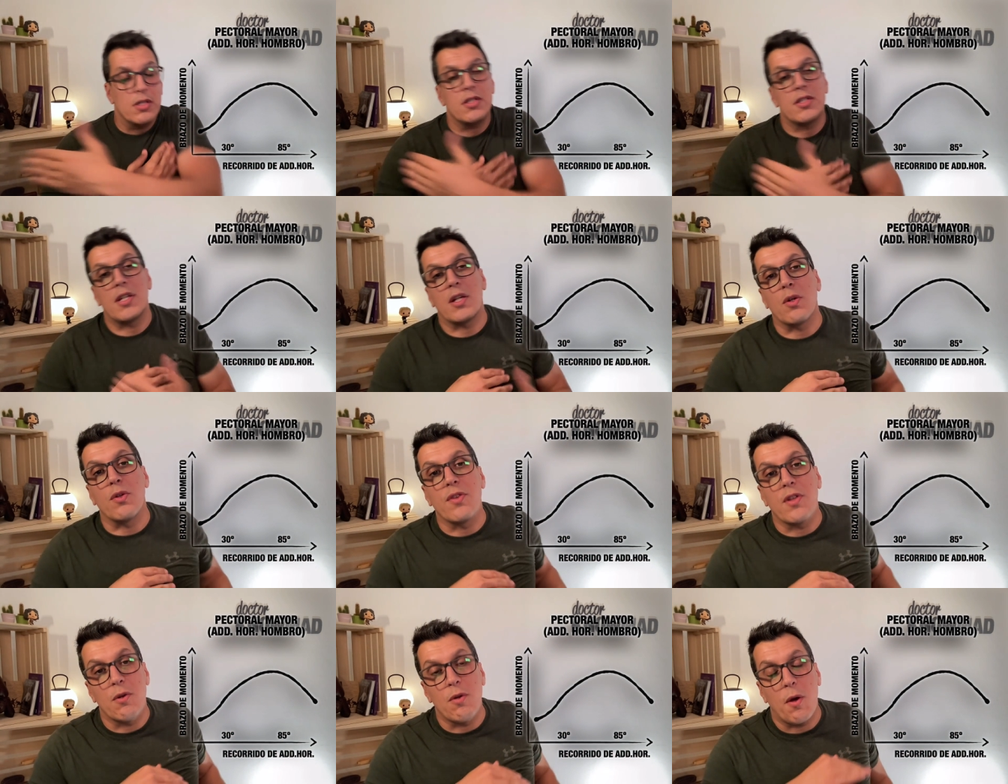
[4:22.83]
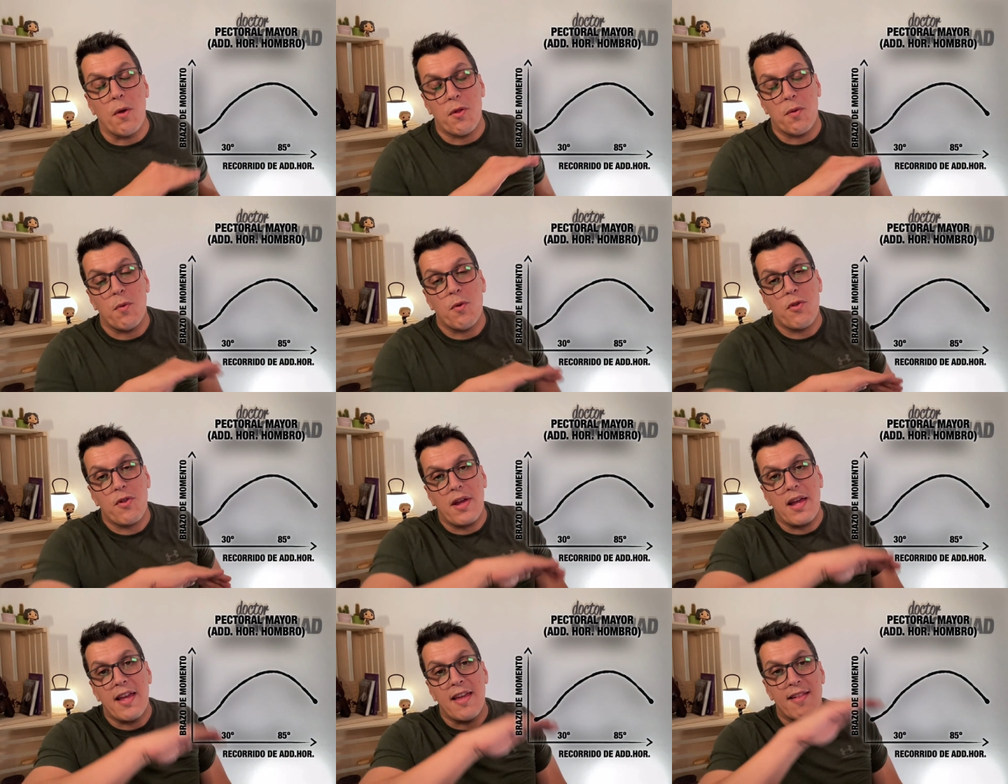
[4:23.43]
si
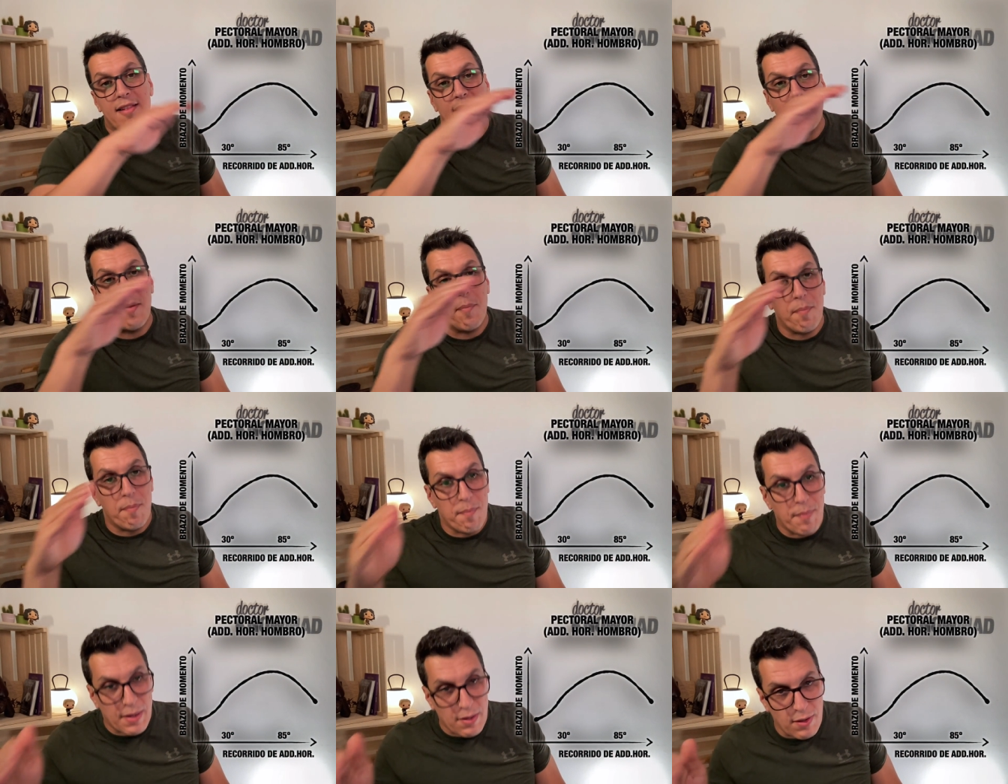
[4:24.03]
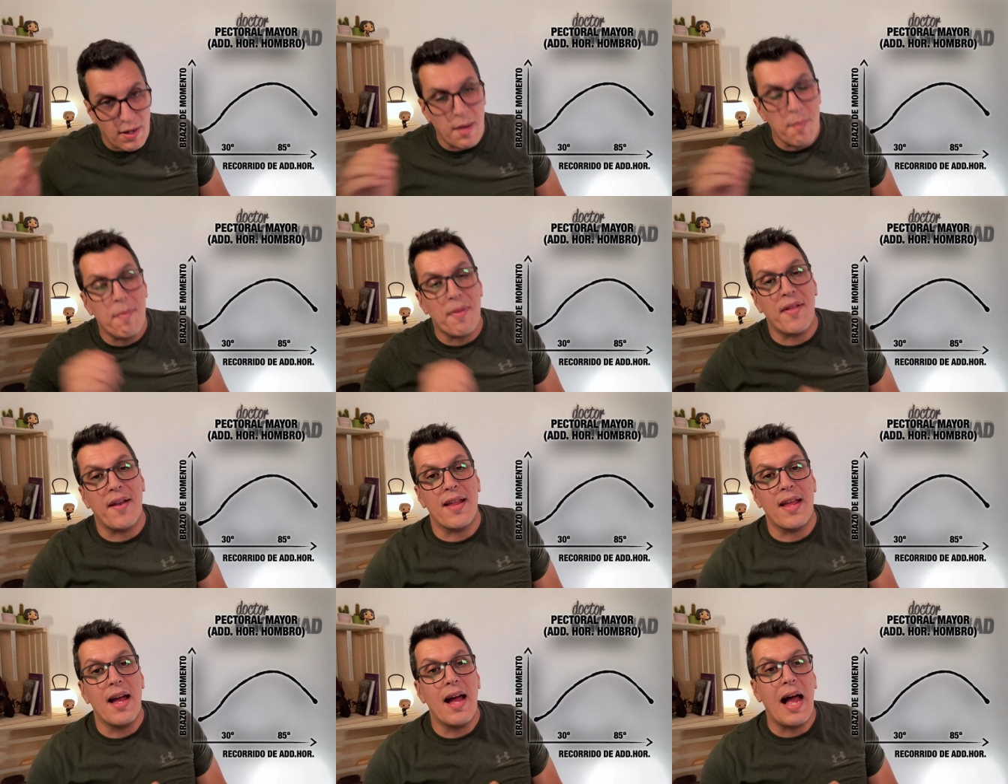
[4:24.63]
continuásemos este pectoral
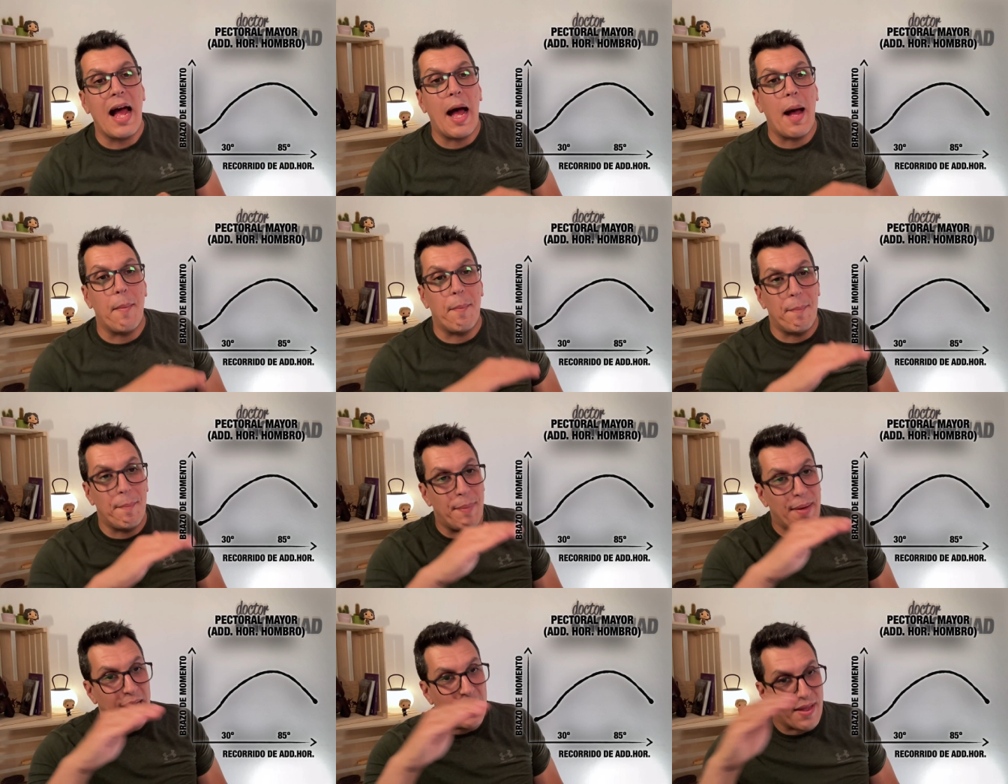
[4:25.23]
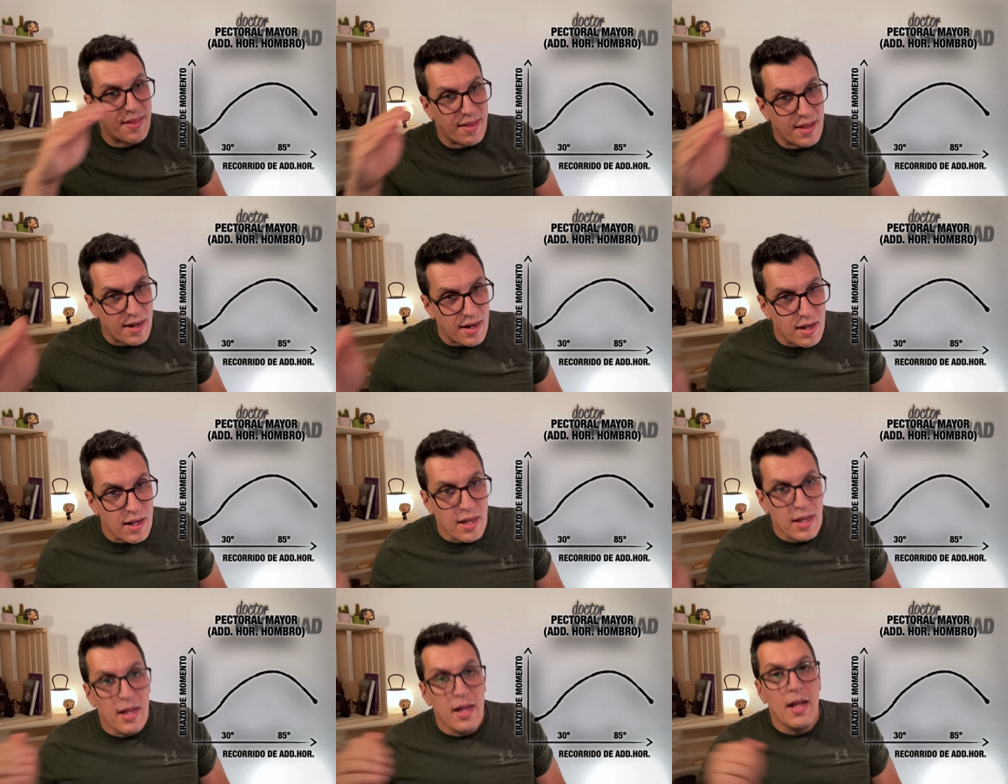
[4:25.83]
empezaría a perder